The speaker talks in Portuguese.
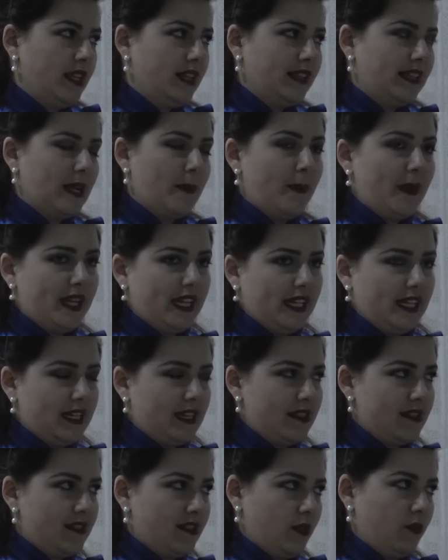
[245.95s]
da
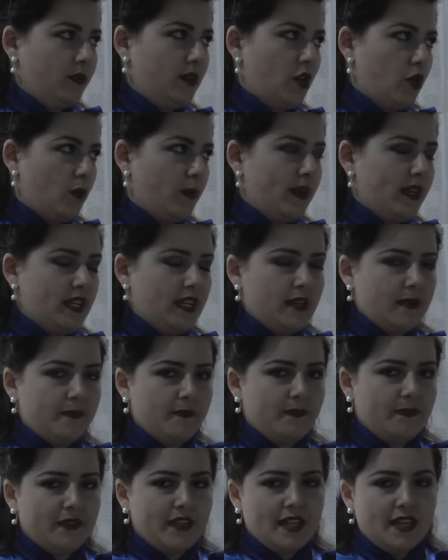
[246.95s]
peregrinação da Romaria.
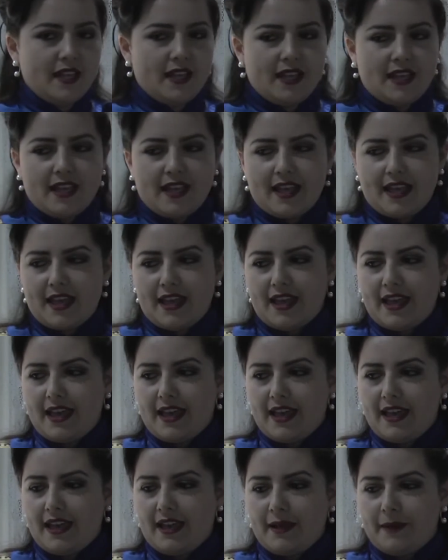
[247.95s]

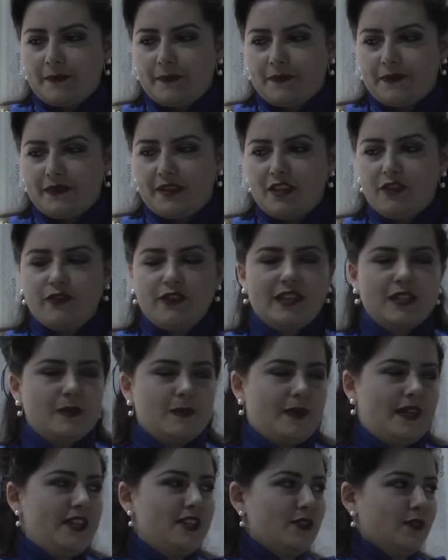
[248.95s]
É,
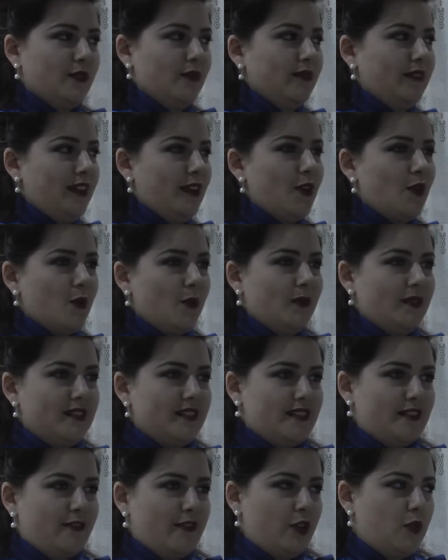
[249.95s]
infelizmente, não tem como
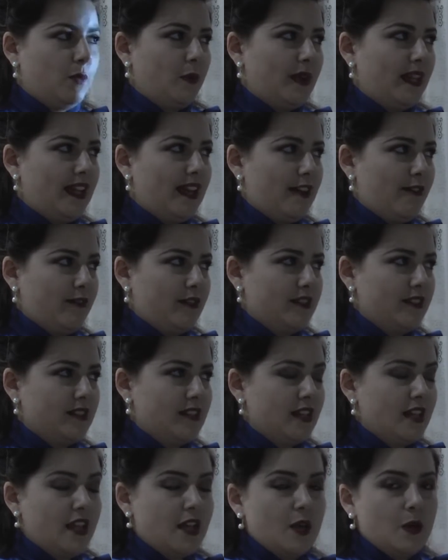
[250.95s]
descrever com
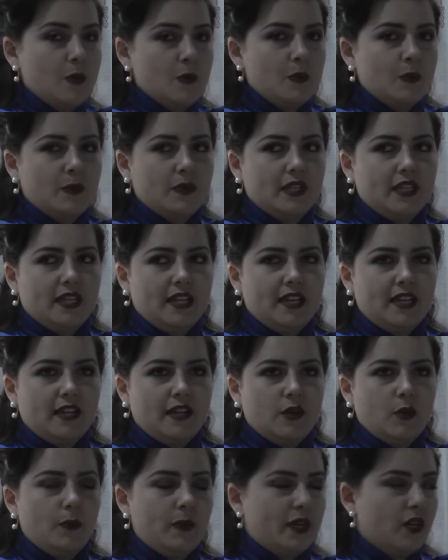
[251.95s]
palavras,
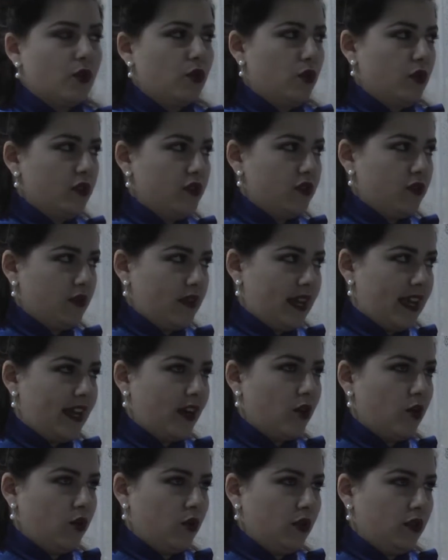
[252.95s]
porque o percurso é
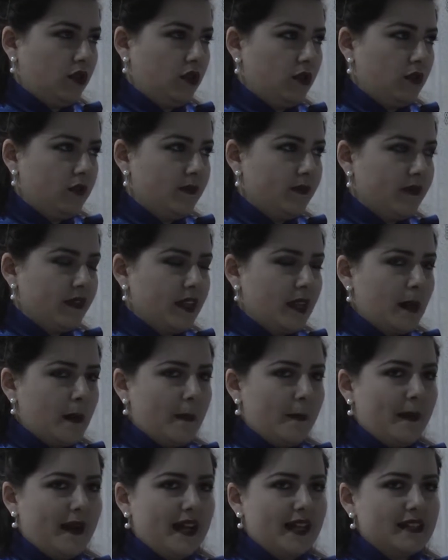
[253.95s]
curto,
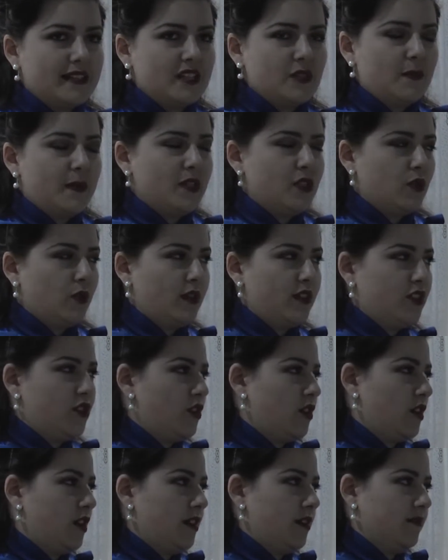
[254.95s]
mas as pessoas
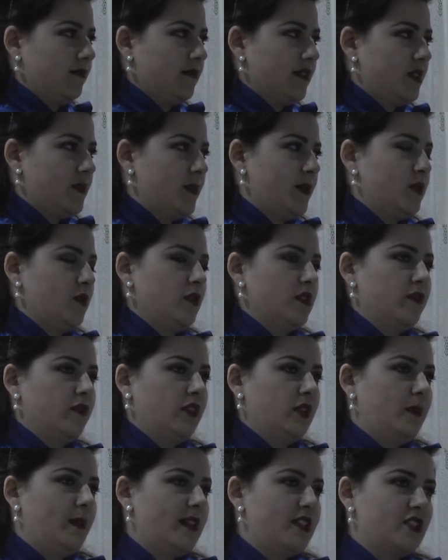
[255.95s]
choram, as pessoas
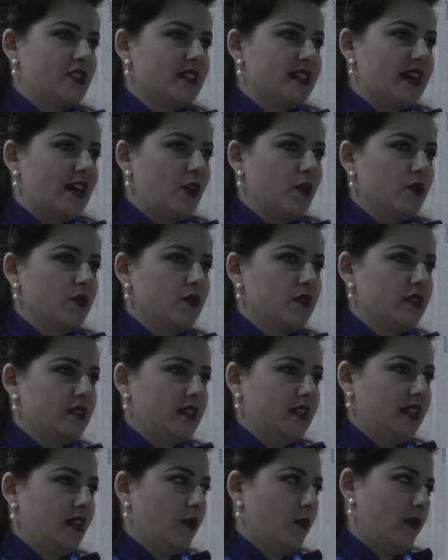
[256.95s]
vão de pés descalços
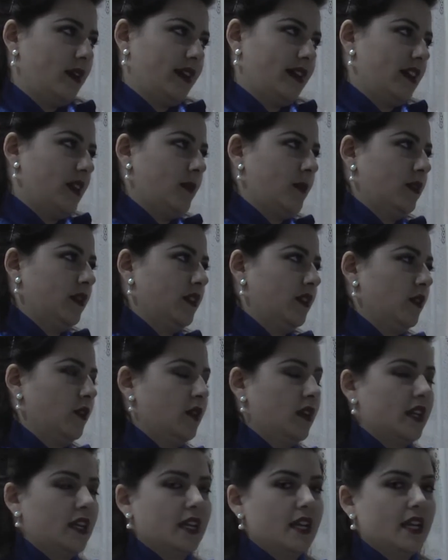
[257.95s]
e não reclamam de dor.